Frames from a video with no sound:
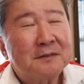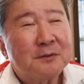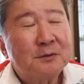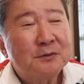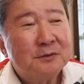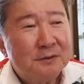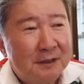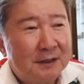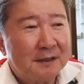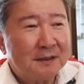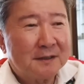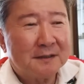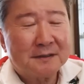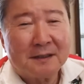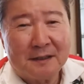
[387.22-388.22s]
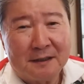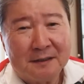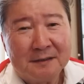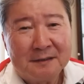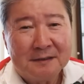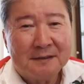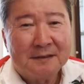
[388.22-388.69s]
ういうね、方が、
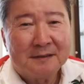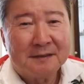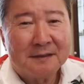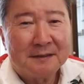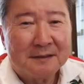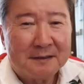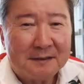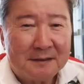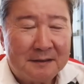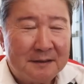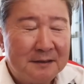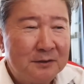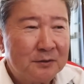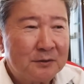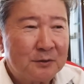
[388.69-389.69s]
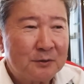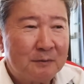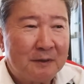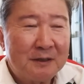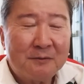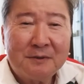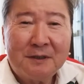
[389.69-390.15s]
いろんなこと
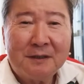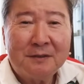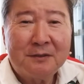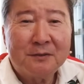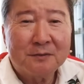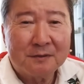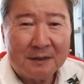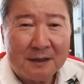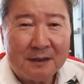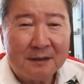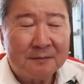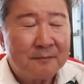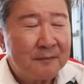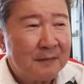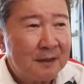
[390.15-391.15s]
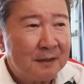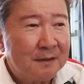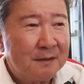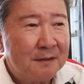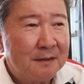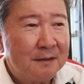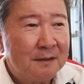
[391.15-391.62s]
を学びたいっていうんで、
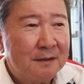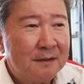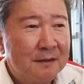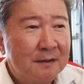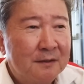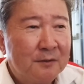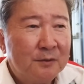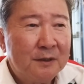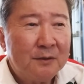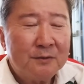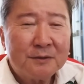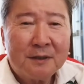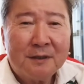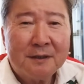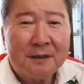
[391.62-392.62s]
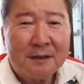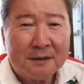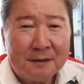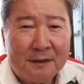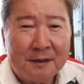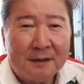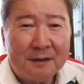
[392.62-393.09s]
親御さんから
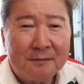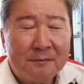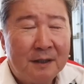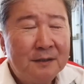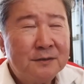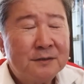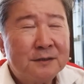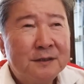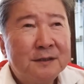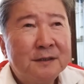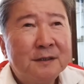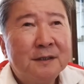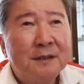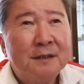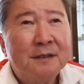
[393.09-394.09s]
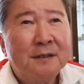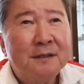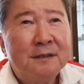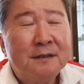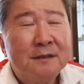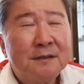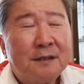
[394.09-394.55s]
ね、毎月、
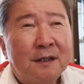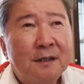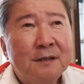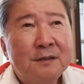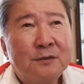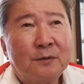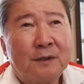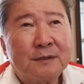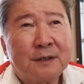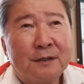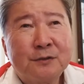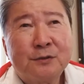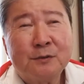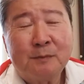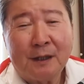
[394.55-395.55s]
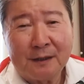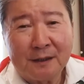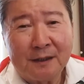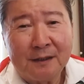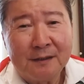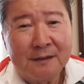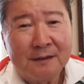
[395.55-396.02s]
高い人は30万
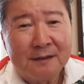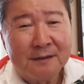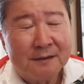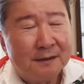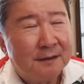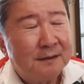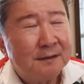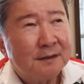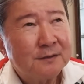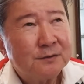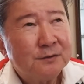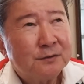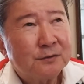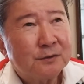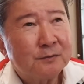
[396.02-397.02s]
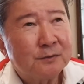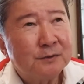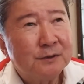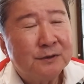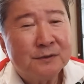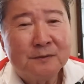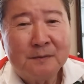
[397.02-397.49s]
円、で、安い人でも
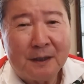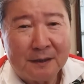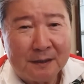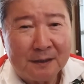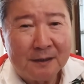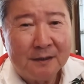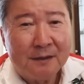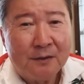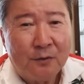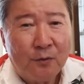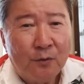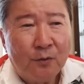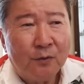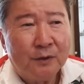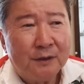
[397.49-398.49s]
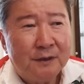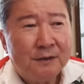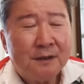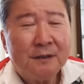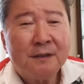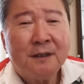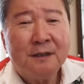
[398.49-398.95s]
20万円をい
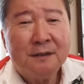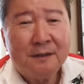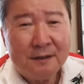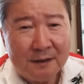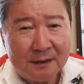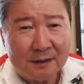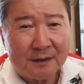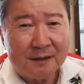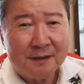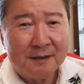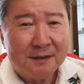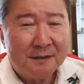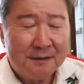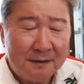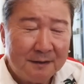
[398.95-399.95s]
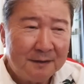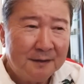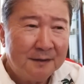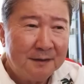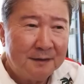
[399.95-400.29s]
ただいて、ね、